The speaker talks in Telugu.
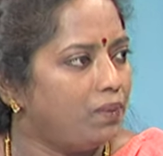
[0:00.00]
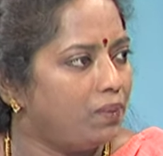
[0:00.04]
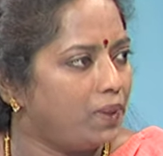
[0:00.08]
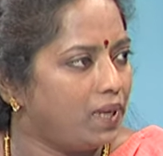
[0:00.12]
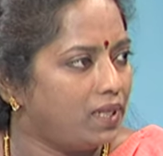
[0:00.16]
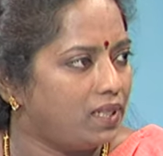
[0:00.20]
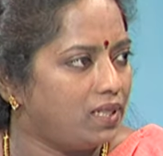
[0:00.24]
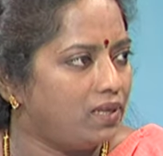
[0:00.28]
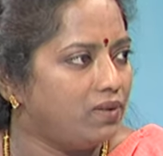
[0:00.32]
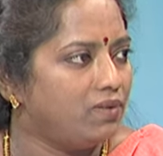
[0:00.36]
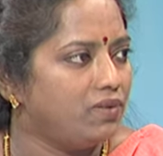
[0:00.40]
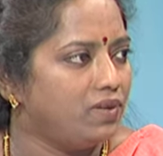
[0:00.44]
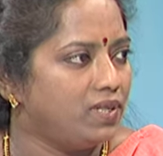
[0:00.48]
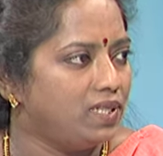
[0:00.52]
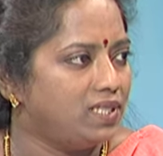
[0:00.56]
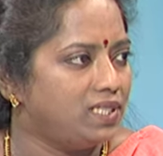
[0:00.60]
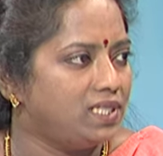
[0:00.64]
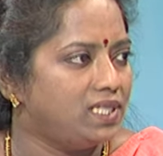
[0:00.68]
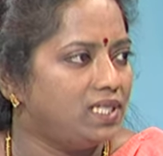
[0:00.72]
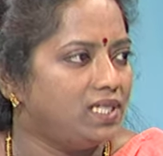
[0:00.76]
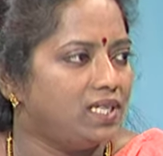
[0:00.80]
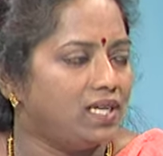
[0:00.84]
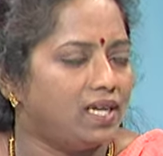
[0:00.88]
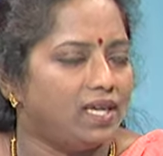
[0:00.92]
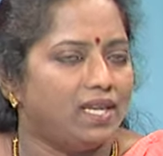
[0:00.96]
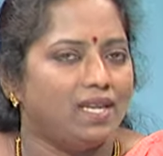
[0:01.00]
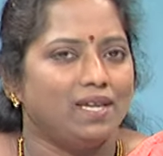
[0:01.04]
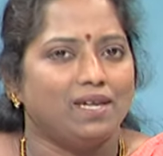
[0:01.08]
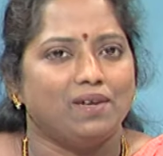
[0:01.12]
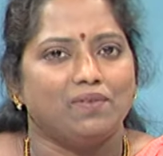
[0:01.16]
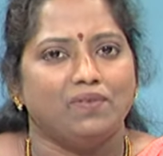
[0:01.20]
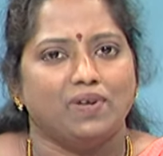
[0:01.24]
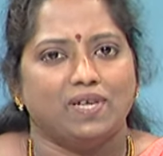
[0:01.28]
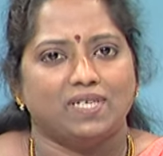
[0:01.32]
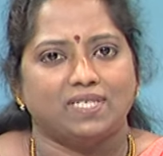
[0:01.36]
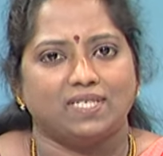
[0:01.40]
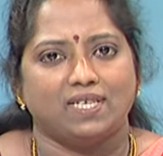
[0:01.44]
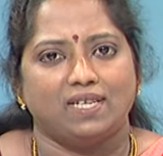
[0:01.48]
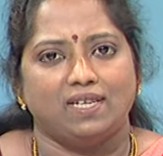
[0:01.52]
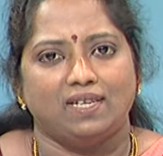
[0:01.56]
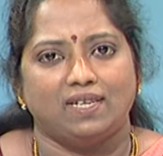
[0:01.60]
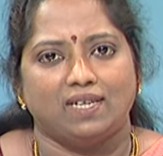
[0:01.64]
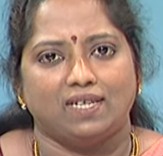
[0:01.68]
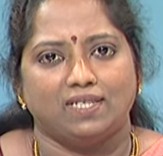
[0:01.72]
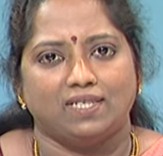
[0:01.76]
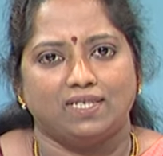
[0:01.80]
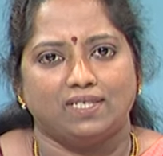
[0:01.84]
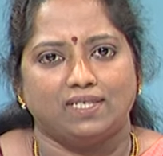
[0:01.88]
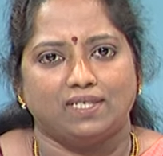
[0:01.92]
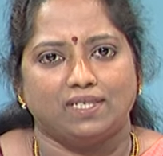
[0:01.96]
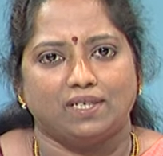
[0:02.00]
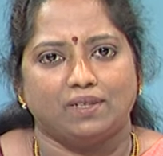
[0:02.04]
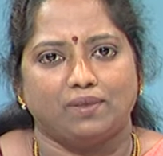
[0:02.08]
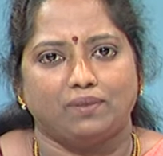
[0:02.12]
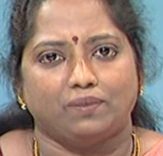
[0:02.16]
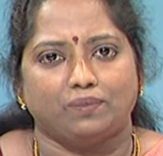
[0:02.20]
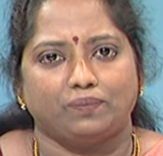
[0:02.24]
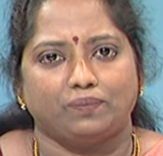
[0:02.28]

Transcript: పాత్ర గురించి అనేక వ్యాసాలను రచించారు